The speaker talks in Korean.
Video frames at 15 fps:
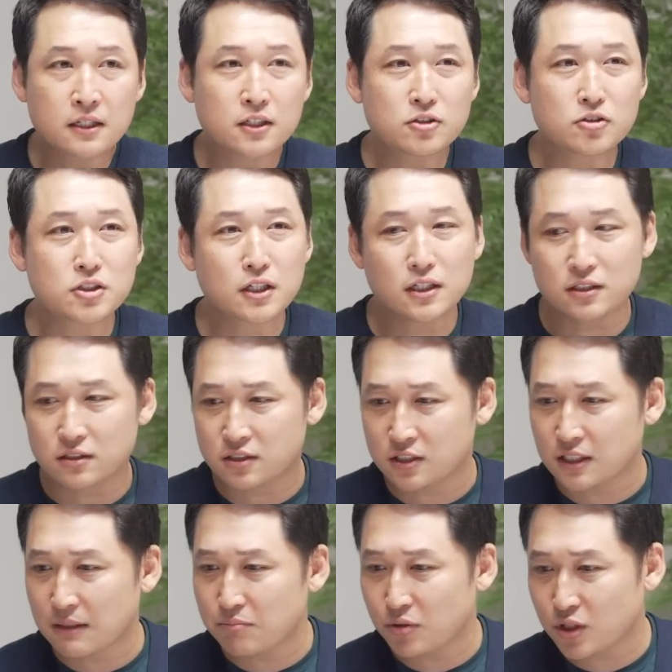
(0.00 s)
그래서 제가
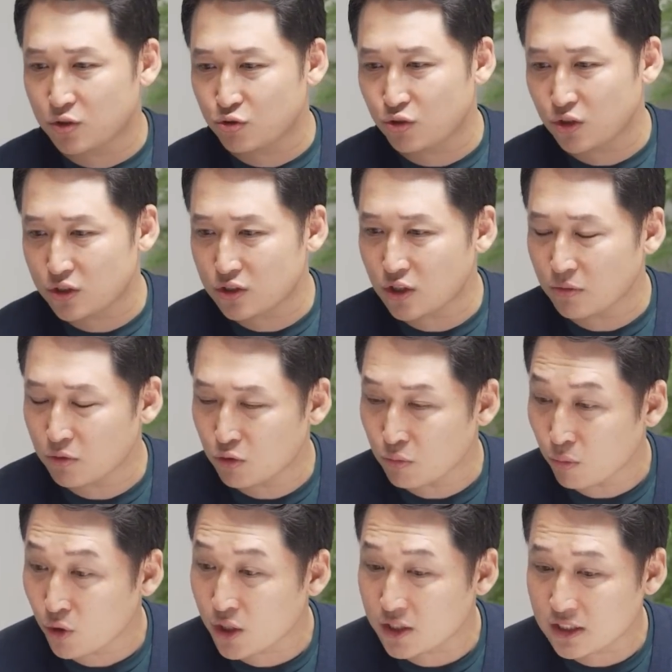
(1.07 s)
지난번에 출연했을 때부터
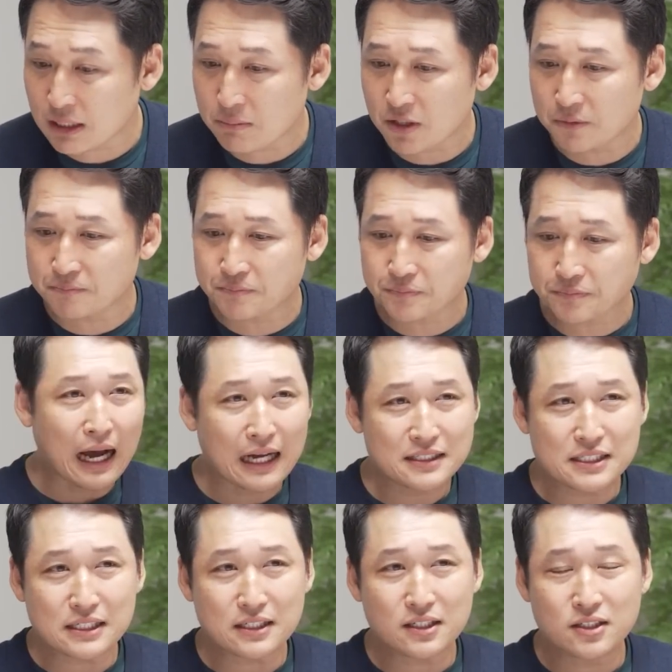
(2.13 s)
뭐라 했냐면
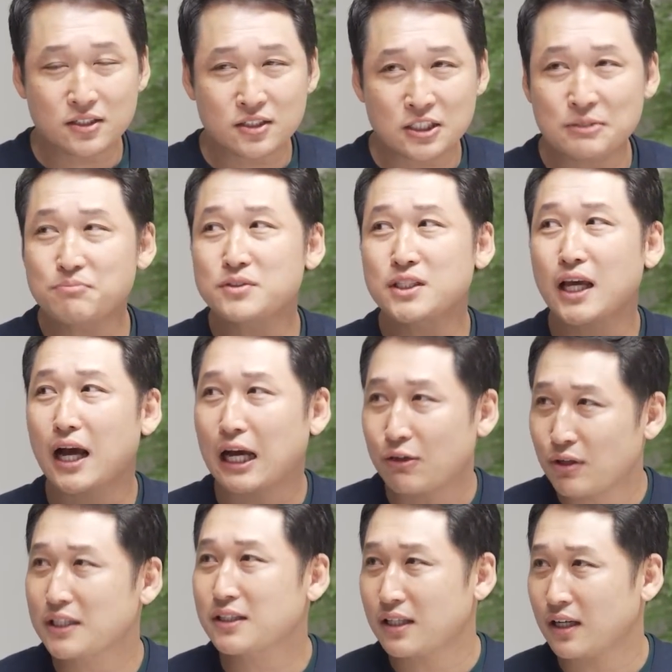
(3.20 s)
아직 침체 안
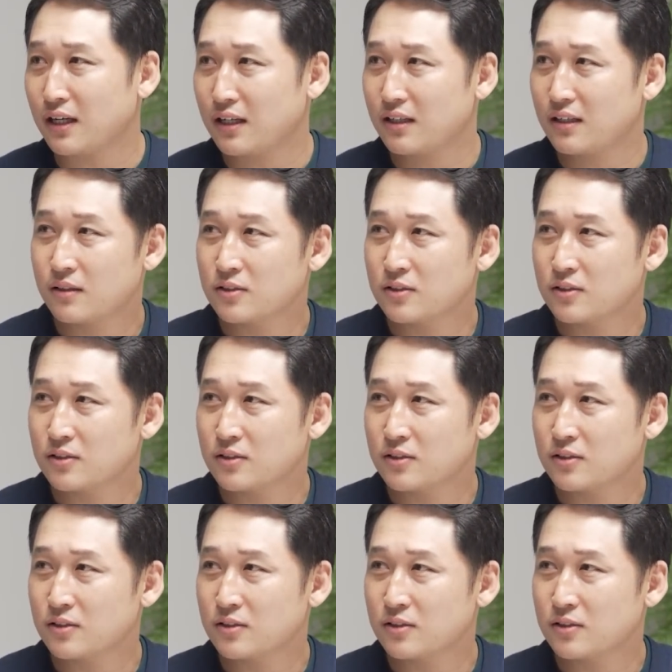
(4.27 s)
왔다.